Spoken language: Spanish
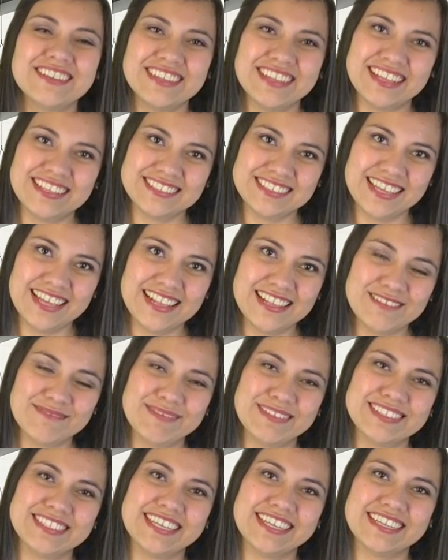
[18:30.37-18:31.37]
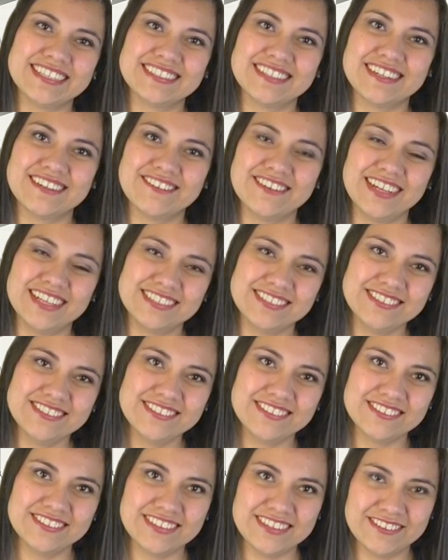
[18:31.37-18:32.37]
Es el de mensajes del corazón,
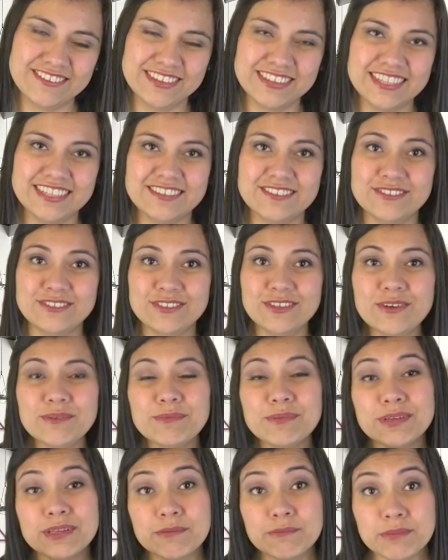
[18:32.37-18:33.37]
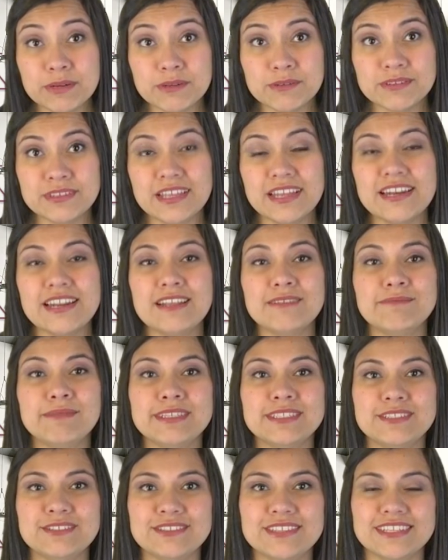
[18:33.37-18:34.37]
donde lo atiendo yo. Pueden preguntarle a
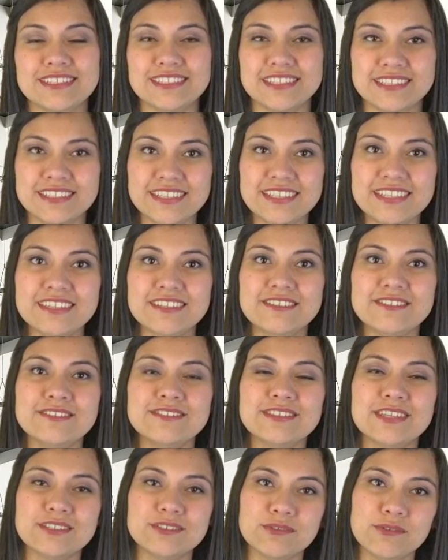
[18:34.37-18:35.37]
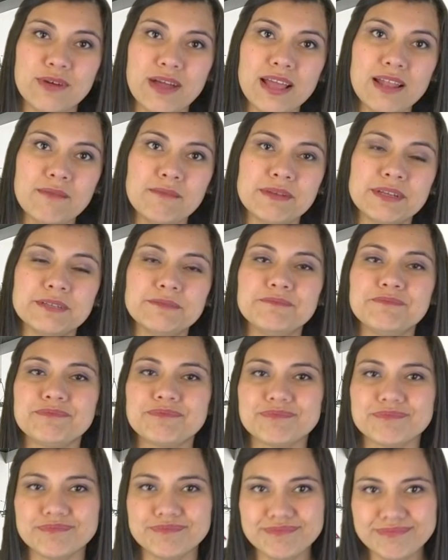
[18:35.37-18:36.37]
maestros ascendidos, a su alma,
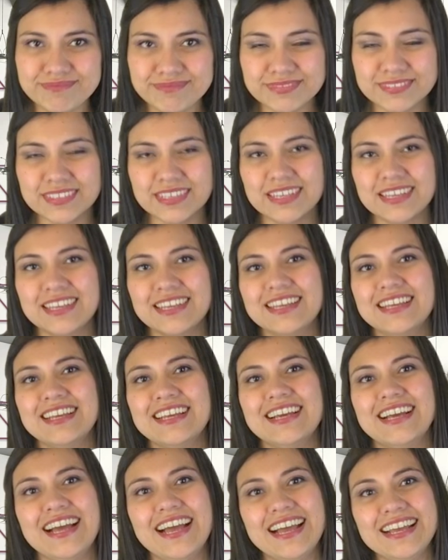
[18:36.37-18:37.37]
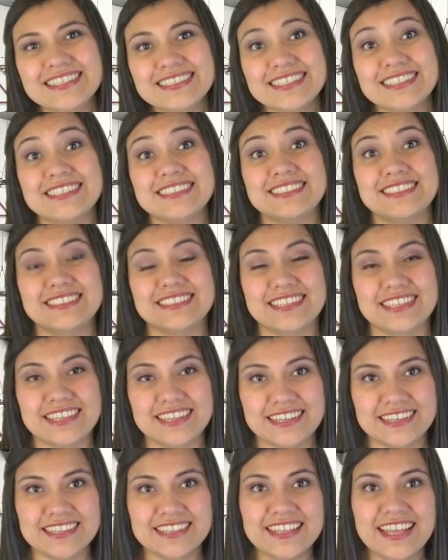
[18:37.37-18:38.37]
a seres
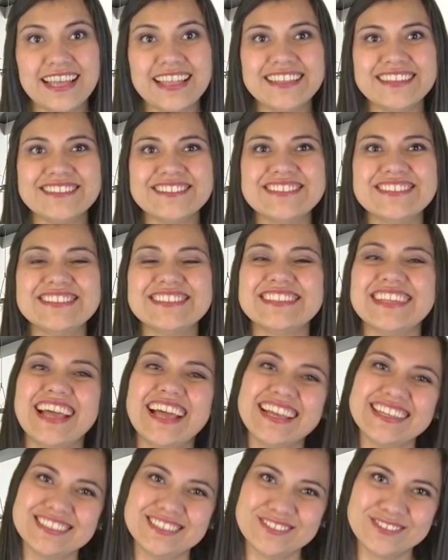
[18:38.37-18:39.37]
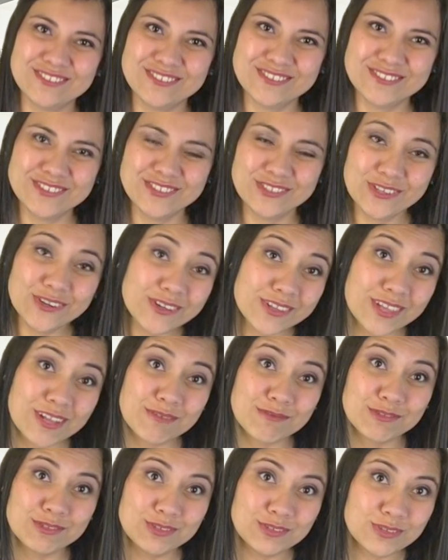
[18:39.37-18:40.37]
desencarnados, a su yo del
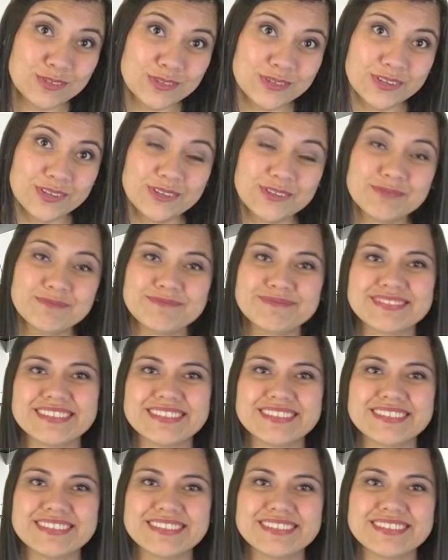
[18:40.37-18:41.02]
futuro.